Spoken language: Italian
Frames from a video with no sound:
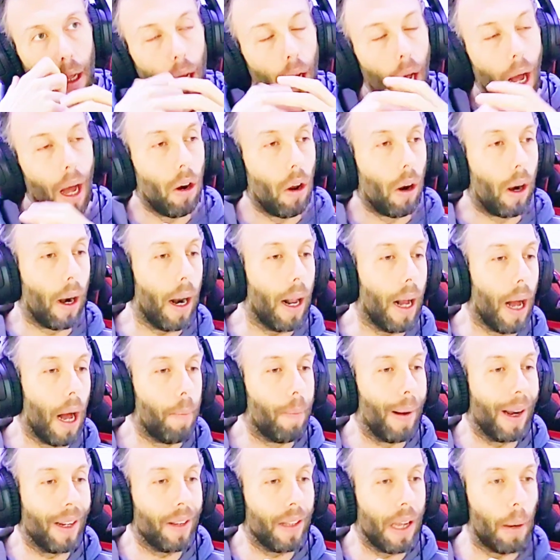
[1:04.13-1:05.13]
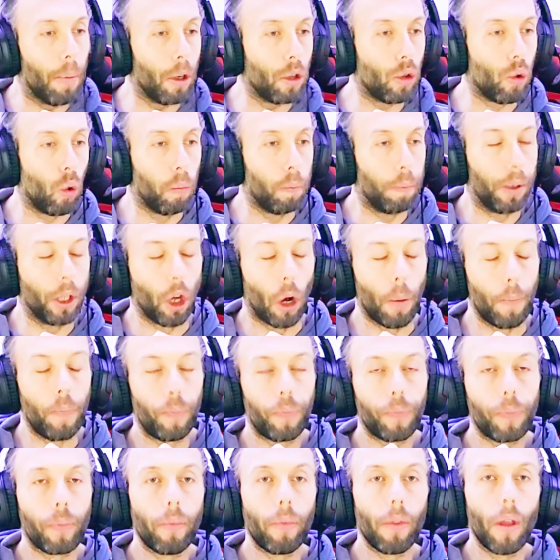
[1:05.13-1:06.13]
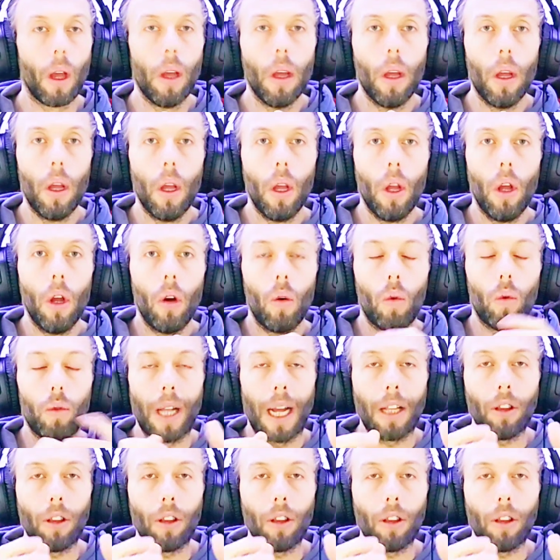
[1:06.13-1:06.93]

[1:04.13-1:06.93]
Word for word: Allora, raga, partiamo subito. Un